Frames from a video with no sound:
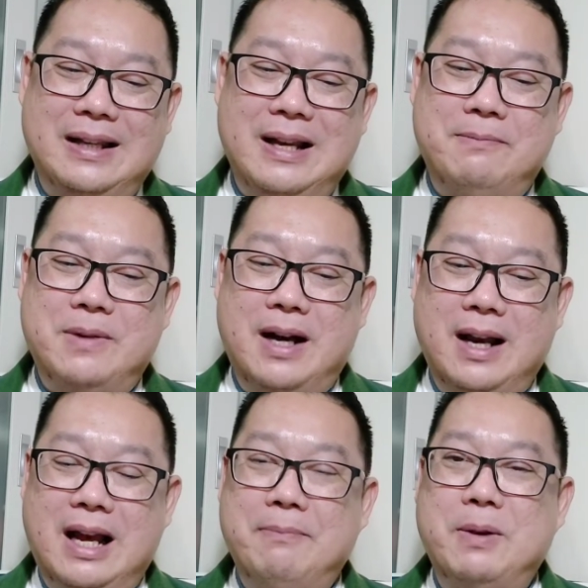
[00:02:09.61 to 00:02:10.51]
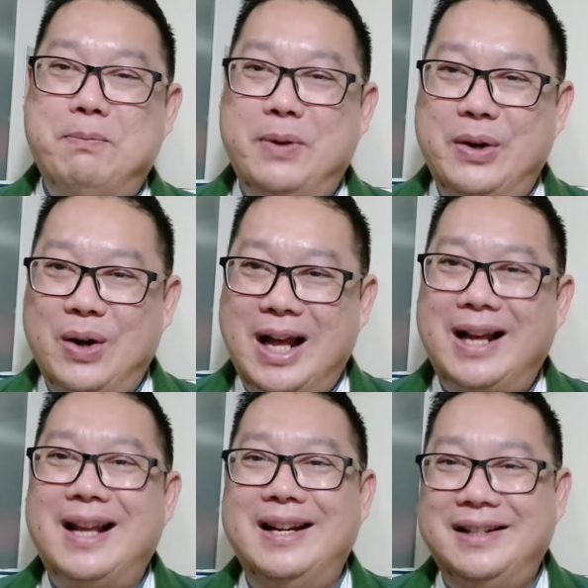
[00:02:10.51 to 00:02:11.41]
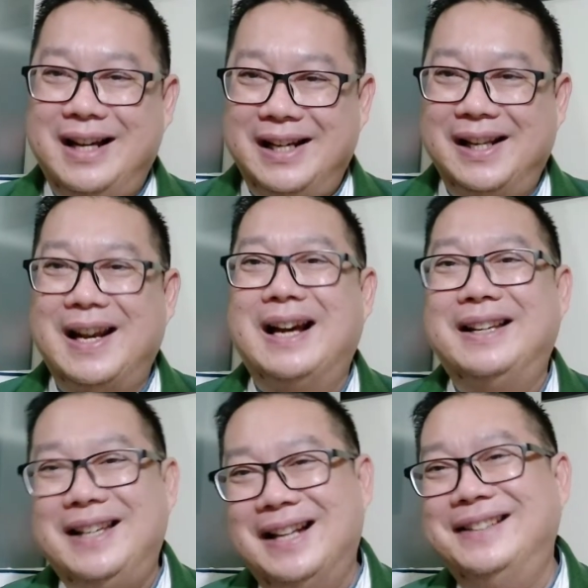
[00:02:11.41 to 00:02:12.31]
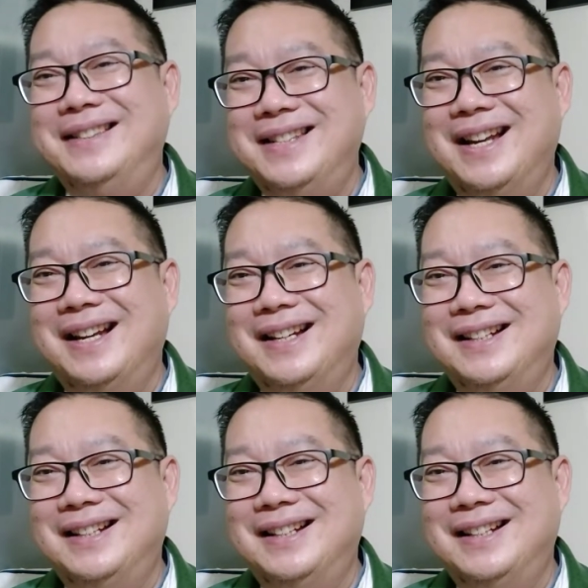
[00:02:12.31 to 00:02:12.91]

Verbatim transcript: yang mengalami penolakan dari rakyatnya?